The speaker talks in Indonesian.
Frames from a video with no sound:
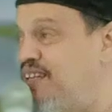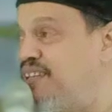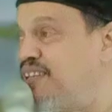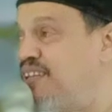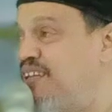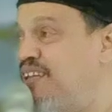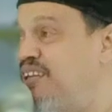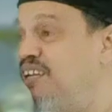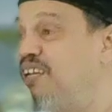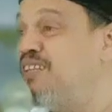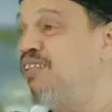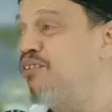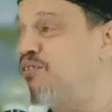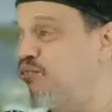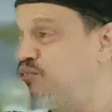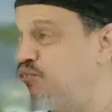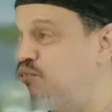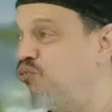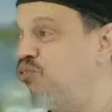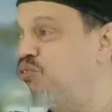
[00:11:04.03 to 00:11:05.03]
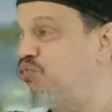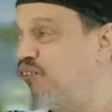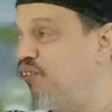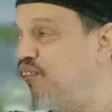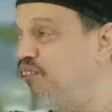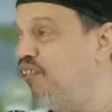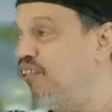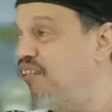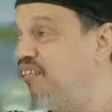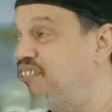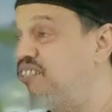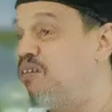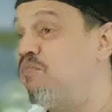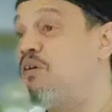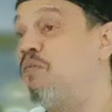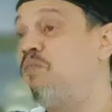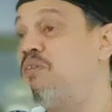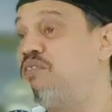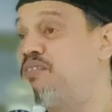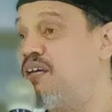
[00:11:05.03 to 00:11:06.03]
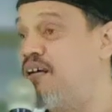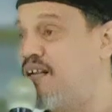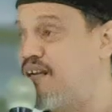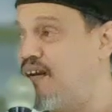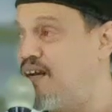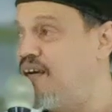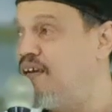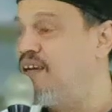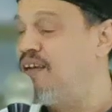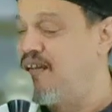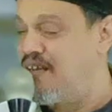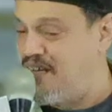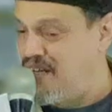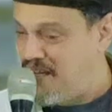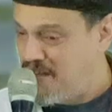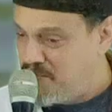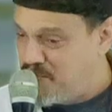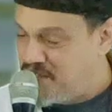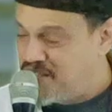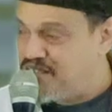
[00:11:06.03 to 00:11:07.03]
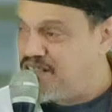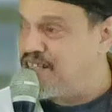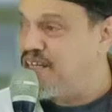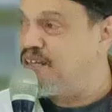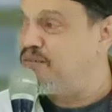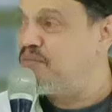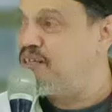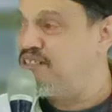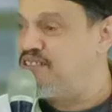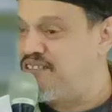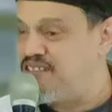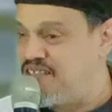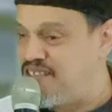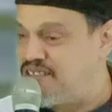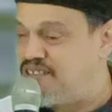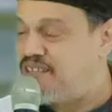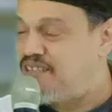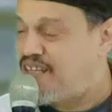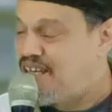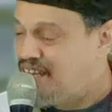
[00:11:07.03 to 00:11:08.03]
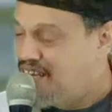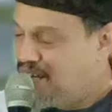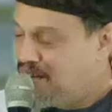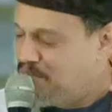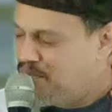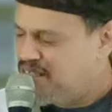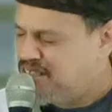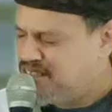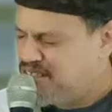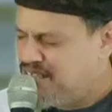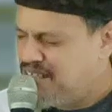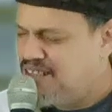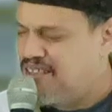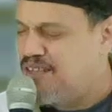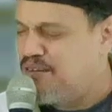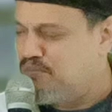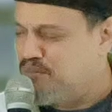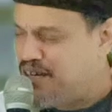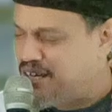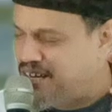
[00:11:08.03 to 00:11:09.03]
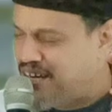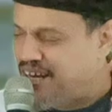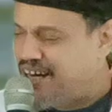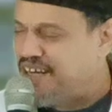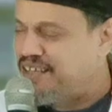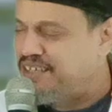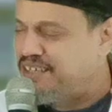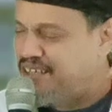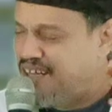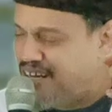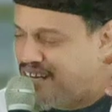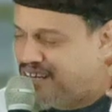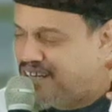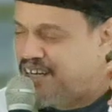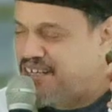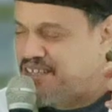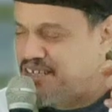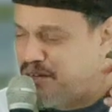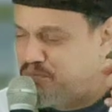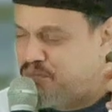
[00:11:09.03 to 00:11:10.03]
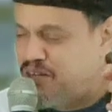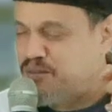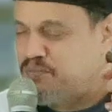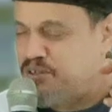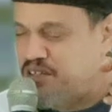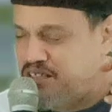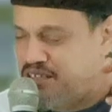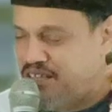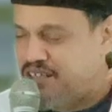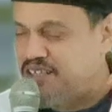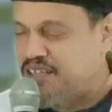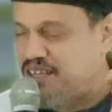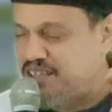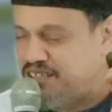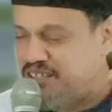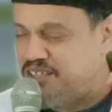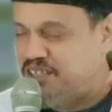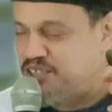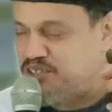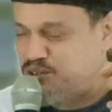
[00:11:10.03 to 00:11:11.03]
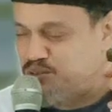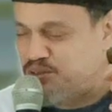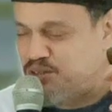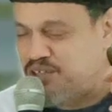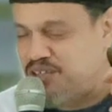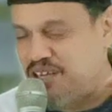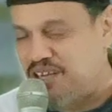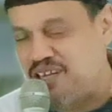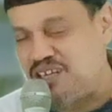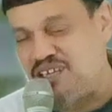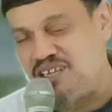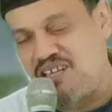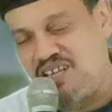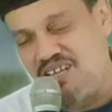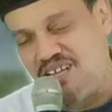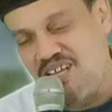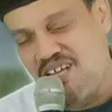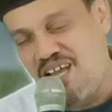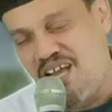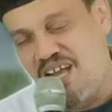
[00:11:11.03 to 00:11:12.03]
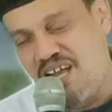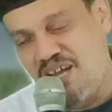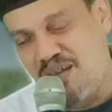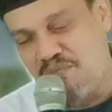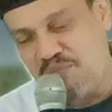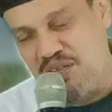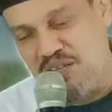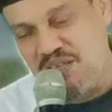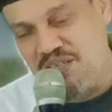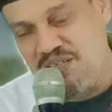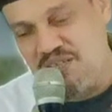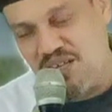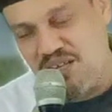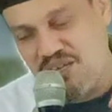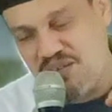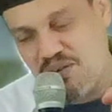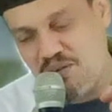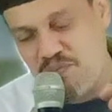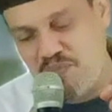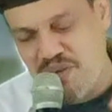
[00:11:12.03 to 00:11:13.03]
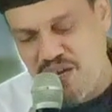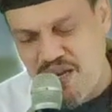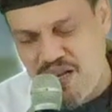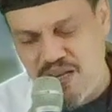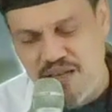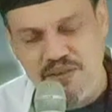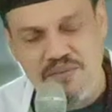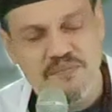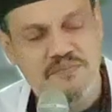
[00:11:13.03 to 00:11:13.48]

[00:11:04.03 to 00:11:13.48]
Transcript: ini Rasul Shallallahu Alaihi Wasallam bicara bersihkan masjid masjid maka anda akan dapat bidadarinya surga amin ya robbal